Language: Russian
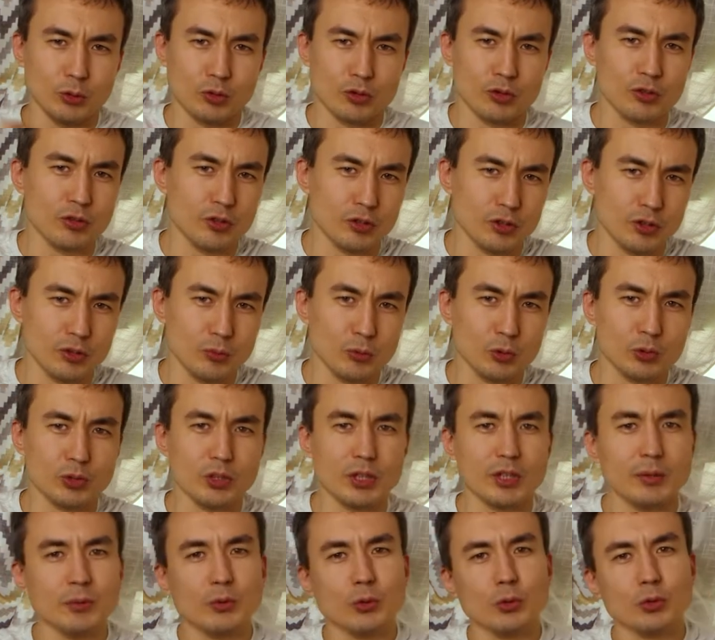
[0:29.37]
то, к
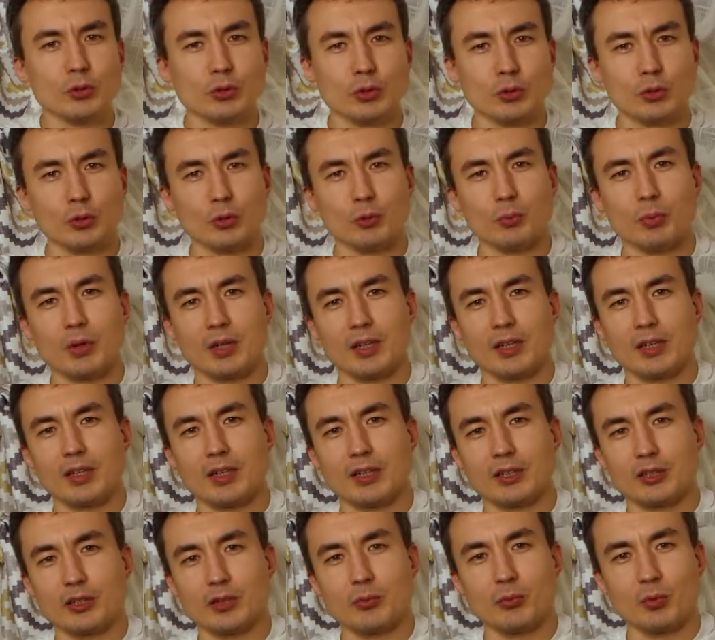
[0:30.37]
чему стремлюсь, то
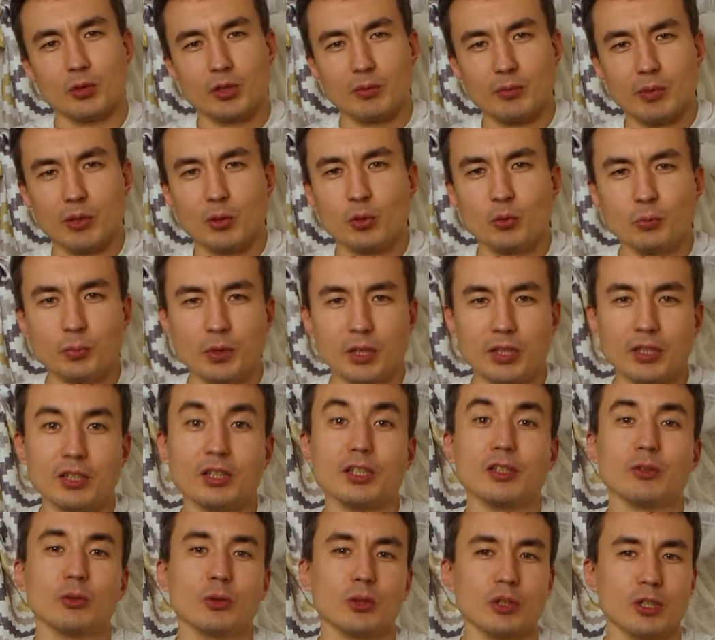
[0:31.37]
пока к чему не могу
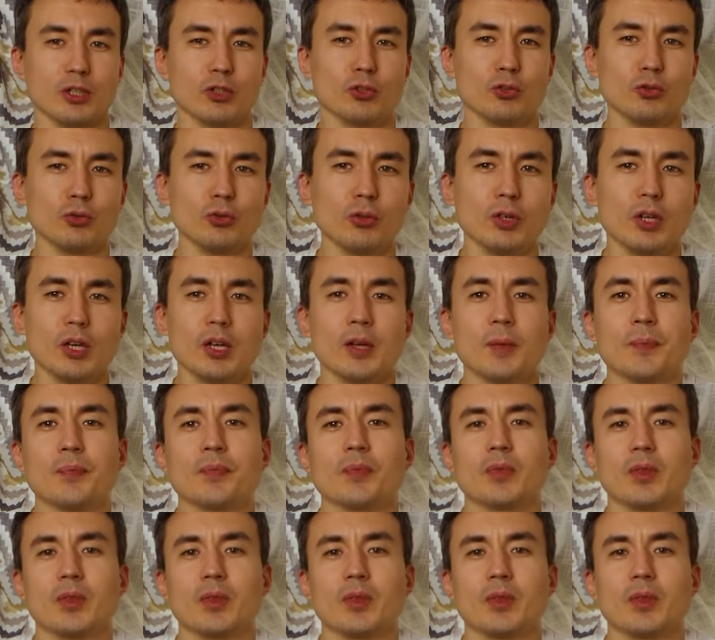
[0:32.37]
прийти, но хочу.